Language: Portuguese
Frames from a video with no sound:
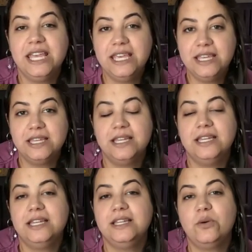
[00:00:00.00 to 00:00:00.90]
E
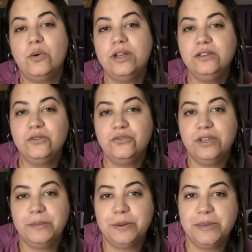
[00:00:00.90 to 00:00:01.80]
quando eu
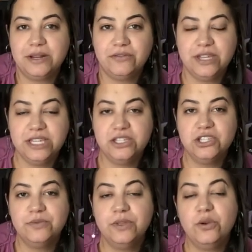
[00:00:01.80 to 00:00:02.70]
fui a primeira vez,